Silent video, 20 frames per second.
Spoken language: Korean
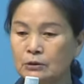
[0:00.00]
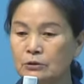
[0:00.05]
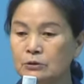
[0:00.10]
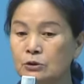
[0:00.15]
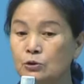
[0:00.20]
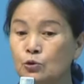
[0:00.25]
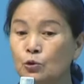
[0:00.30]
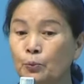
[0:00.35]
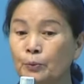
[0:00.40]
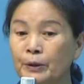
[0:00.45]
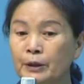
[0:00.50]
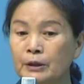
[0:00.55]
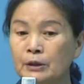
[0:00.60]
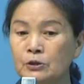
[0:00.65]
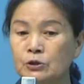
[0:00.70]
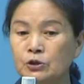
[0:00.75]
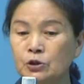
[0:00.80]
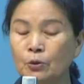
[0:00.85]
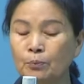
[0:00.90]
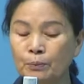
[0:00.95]
이번에는
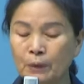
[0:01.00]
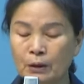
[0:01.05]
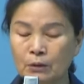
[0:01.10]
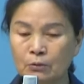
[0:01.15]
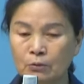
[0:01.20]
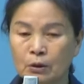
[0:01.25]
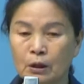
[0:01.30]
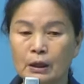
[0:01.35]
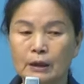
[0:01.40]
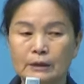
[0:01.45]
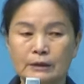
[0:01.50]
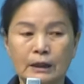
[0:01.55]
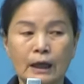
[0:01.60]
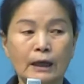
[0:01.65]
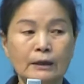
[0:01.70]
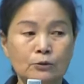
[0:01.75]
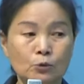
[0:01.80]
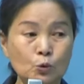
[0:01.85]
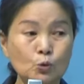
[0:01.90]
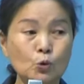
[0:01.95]
정말로 야
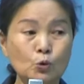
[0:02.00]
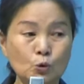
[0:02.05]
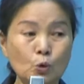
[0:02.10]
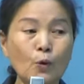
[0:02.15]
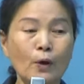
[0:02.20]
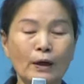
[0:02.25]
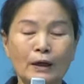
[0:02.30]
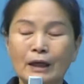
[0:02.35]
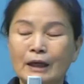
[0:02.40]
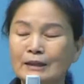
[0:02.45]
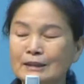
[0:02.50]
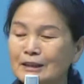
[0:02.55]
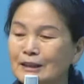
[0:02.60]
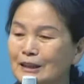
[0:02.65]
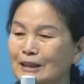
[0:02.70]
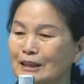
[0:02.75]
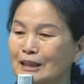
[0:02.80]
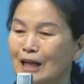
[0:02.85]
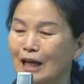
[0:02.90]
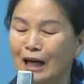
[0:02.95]
또
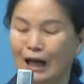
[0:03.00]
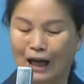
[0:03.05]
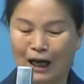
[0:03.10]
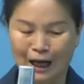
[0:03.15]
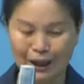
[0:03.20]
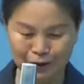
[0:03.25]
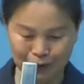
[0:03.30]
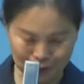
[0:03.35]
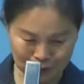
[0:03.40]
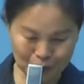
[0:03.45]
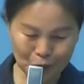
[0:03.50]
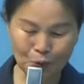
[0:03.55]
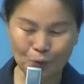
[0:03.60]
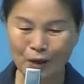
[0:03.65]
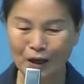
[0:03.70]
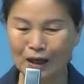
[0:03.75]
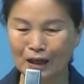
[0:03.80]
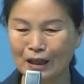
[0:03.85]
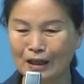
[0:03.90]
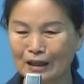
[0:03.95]
와라니 아이고 또
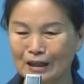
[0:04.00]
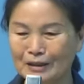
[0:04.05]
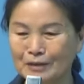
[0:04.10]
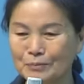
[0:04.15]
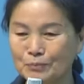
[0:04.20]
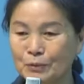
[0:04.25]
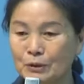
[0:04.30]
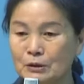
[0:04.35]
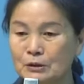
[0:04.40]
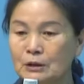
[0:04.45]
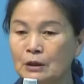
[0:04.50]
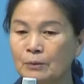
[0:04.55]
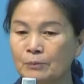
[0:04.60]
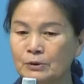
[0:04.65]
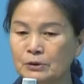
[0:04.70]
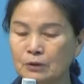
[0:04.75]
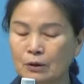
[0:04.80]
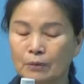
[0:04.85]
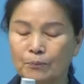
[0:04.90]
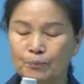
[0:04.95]
와
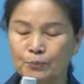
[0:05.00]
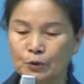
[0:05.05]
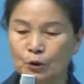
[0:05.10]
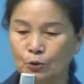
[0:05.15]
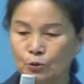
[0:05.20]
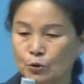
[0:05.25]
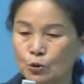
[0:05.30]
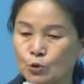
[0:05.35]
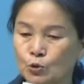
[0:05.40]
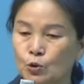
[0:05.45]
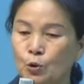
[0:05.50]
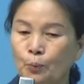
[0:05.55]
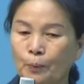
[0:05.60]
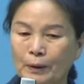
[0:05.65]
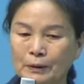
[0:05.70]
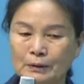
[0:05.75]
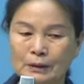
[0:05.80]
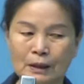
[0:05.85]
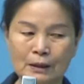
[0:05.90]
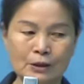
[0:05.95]
이러면서
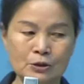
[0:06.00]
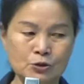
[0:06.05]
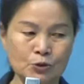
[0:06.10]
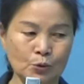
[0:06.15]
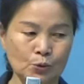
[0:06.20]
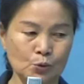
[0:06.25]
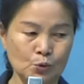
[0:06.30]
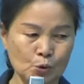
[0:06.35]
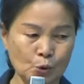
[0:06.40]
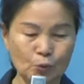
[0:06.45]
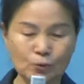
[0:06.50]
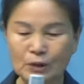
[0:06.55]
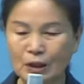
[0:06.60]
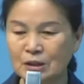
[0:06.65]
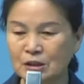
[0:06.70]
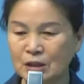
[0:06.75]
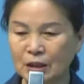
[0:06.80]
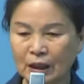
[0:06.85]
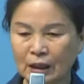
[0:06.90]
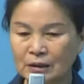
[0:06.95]
너욕받다야저
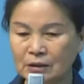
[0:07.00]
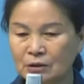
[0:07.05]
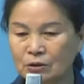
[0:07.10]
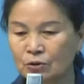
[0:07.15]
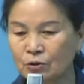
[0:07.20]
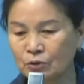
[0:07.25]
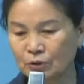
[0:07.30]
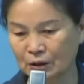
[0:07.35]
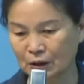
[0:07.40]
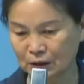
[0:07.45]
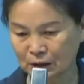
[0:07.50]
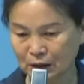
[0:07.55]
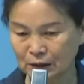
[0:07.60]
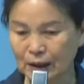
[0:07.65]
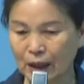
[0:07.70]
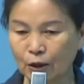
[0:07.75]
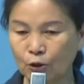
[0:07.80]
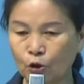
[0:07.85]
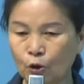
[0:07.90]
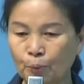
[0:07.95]
솥단지 같은 거
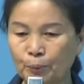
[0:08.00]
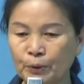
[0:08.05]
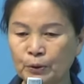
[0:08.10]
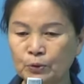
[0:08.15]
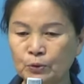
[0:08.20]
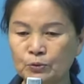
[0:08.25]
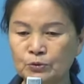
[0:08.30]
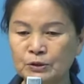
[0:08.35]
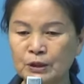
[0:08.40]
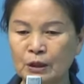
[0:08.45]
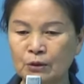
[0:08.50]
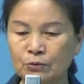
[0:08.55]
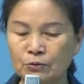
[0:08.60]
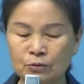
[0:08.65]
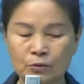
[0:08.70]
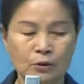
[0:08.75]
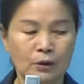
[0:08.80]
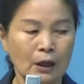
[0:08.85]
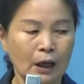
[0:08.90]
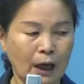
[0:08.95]
딱엎어놓냐고
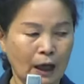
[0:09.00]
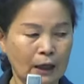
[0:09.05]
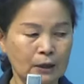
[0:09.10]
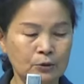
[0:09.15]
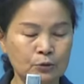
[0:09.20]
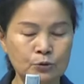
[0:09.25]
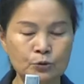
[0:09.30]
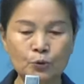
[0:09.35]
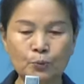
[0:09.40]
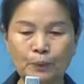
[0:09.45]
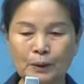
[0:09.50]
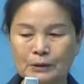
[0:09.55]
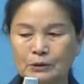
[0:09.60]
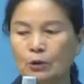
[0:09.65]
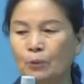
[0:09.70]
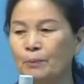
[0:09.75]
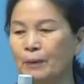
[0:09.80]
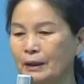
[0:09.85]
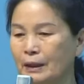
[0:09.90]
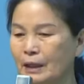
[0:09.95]
아이고 욕받다
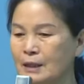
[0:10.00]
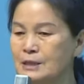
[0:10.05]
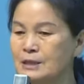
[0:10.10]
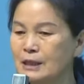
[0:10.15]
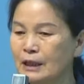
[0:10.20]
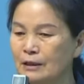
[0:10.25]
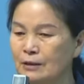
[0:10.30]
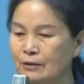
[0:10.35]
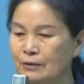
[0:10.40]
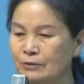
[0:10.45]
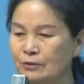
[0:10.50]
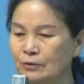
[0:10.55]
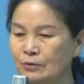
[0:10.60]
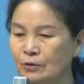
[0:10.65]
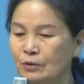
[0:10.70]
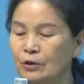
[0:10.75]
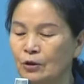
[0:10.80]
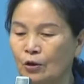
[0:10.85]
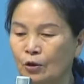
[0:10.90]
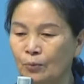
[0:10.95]
엄마 괜찮아요
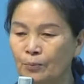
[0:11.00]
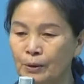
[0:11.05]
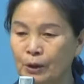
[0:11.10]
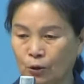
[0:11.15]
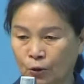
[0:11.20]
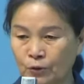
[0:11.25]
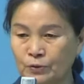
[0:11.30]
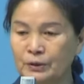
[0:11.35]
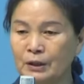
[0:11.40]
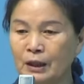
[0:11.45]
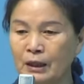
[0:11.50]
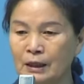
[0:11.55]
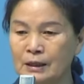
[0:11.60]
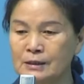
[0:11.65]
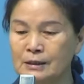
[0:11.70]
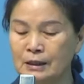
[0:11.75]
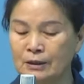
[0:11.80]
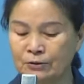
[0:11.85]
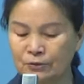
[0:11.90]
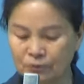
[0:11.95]
엄마
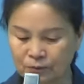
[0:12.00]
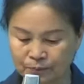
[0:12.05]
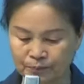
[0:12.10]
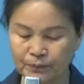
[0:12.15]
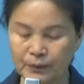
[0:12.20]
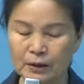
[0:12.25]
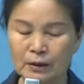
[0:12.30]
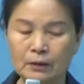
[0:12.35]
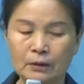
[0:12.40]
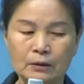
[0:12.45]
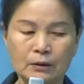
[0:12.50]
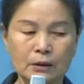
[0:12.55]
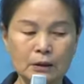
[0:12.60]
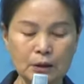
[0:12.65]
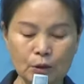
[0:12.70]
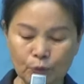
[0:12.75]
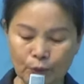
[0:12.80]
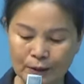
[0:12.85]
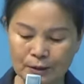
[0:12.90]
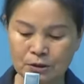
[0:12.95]
건강하세요
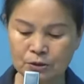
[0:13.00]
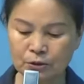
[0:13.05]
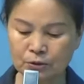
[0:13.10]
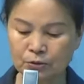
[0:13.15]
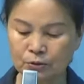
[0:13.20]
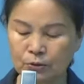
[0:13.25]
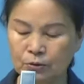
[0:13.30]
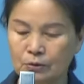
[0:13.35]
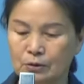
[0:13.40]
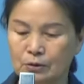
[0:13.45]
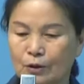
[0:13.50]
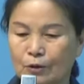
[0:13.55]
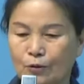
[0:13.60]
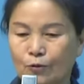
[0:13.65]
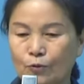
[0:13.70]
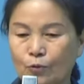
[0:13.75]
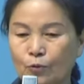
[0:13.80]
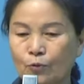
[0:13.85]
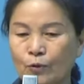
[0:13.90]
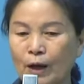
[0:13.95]
그리고 왔어요
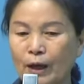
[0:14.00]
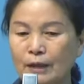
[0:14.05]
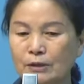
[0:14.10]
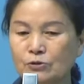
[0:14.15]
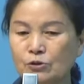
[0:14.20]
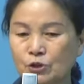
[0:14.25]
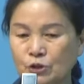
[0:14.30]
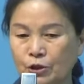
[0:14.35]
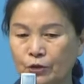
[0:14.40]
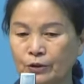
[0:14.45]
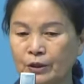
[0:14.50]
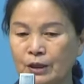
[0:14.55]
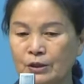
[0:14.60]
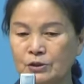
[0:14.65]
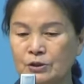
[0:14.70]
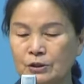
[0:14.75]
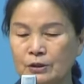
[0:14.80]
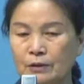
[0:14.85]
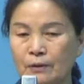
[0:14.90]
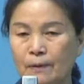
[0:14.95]
와가지고
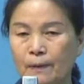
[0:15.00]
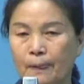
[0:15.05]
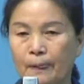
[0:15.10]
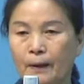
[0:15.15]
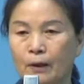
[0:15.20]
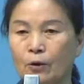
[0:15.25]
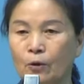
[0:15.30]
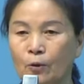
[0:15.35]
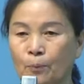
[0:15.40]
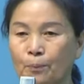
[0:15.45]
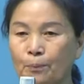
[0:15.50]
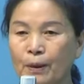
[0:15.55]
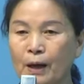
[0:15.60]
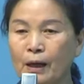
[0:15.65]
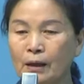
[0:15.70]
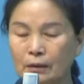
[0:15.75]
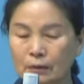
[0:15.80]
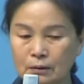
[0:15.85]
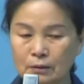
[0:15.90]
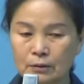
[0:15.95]
전화했지
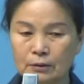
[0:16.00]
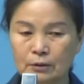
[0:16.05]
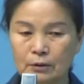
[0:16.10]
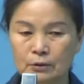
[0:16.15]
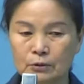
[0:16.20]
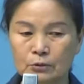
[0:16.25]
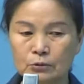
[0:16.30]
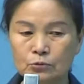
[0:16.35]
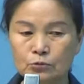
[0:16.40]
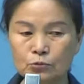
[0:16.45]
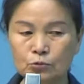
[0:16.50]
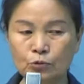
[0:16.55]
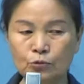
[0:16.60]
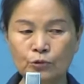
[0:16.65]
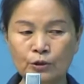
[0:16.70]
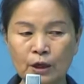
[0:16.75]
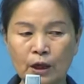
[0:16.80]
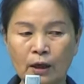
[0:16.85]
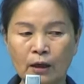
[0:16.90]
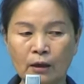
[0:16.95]
오빠
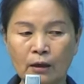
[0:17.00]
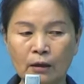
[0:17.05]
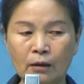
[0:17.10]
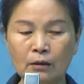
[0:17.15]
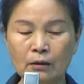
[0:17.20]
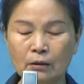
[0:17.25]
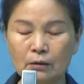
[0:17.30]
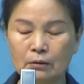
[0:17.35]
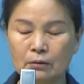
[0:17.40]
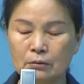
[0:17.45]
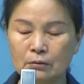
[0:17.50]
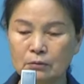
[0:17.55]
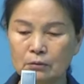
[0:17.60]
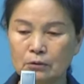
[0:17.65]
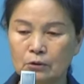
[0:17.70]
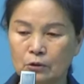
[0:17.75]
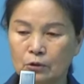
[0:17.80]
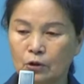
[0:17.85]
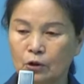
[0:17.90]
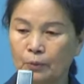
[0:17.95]
누구야
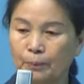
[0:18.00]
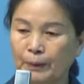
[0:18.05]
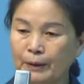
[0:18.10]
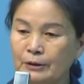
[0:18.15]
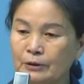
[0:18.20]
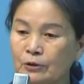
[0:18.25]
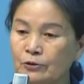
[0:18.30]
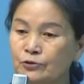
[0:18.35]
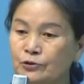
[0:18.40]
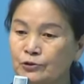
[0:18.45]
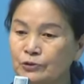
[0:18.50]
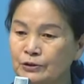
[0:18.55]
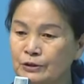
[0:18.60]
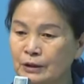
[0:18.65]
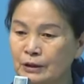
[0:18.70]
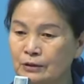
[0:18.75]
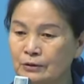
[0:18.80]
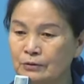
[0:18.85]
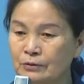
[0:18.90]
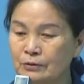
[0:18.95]
오빠
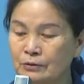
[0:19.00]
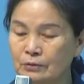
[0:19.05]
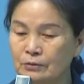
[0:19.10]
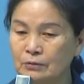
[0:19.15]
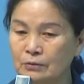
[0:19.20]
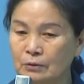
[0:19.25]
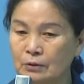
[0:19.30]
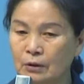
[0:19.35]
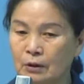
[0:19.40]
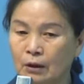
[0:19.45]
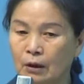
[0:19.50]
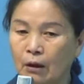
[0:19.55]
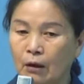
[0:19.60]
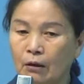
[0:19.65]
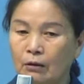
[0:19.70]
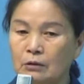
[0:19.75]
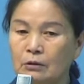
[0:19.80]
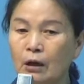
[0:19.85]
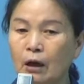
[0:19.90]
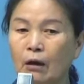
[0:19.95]
영순이에요
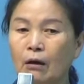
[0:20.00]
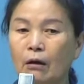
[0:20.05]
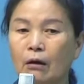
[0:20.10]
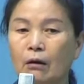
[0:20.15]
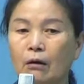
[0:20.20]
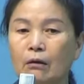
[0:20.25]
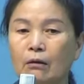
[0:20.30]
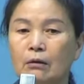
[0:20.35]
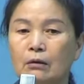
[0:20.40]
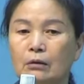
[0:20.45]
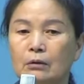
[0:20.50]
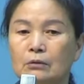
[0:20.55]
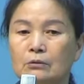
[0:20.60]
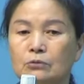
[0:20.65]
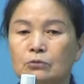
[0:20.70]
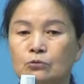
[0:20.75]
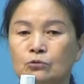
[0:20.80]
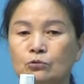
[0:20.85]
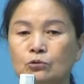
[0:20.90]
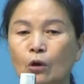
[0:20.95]
야
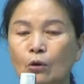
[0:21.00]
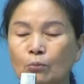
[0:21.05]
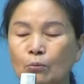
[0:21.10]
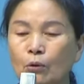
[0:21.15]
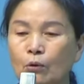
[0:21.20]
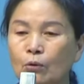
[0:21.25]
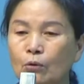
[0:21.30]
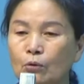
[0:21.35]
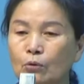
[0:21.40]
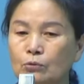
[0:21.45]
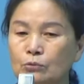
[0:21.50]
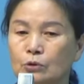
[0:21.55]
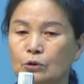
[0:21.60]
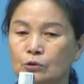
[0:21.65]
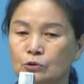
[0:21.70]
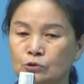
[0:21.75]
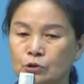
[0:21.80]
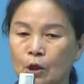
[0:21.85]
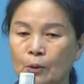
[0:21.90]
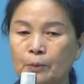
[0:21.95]
너무 뭐
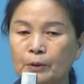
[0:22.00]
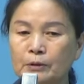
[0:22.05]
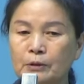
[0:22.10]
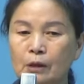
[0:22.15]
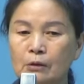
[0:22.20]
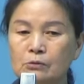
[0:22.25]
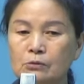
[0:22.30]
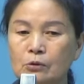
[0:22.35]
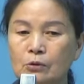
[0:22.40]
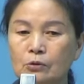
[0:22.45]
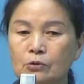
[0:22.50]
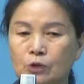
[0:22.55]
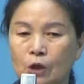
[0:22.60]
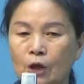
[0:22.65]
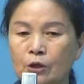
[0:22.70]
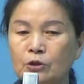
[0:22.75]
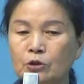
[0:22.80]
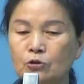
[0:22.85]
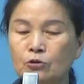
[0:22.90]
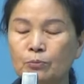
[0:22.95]
예배당을
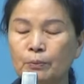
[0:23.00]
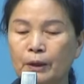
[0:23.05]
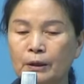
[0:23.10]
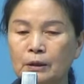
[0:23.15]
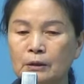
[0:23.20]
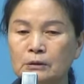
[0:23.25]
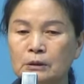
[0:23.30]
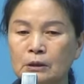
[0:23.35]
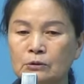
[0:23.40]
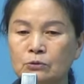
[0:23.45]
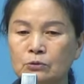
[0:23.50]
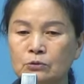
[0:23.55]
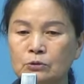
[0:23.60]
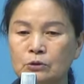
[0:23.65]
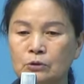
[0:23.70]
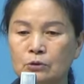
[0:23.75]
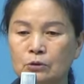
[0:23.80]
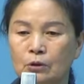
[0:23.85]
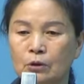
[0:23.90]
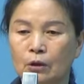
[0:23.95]
댕기고
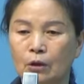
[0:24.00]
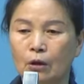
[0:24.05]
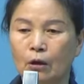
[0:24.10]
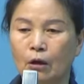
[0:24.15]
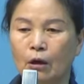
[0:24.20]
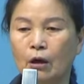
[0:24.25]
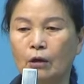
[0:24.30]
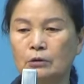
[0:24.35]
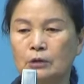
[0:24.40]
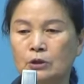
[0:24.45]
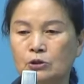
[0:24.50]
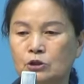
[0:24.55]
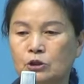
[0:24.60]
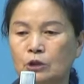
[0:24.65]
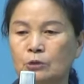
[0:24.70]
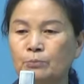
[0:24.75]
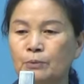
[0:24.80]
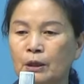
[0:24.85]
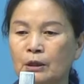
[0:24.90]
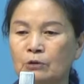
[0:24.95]
말한다더니 아야
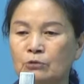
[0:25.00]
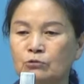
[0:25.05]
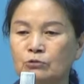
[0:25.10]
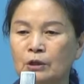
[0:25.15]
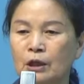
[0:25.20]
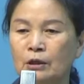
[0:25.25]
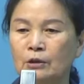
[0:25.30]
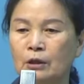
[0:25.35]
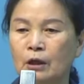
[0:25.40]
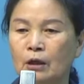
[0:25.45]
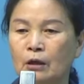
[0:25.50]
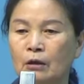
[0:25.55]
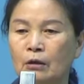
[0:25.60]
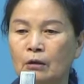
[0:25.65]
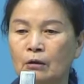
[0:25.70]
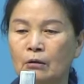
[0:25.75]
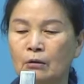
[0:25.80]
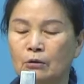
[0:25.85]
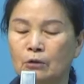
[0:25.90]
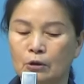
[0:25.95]
정말이구나
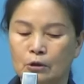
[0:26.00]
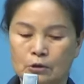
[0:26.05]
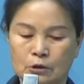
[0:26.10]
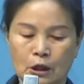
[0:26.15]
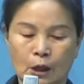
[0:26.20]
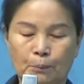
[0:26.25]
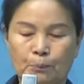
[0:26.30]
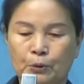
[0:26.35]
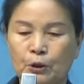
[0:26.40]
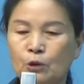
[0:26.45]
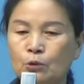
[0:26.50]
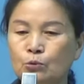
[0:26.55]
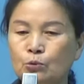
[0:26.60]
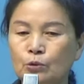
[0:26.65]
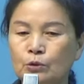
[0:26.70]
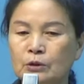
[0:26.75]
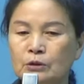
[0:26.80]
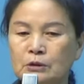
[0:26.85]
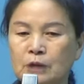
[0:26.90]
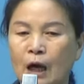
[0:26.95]
야야
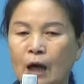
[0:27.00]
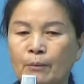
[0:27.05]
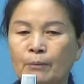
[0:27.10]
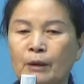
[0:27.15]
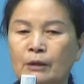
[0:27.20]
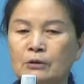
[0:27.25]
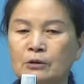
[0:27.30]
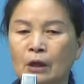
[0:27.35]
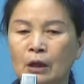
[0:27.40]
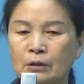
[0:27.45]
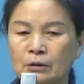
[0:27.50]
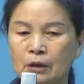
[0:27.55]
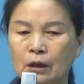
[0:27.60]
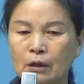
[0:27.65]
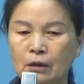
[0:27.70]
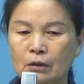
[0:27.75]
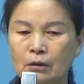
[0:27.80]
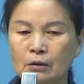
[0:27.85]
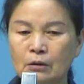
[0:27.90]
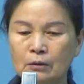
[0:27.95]
별꼴이 다 많다
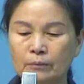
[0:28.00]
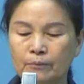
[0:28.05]
야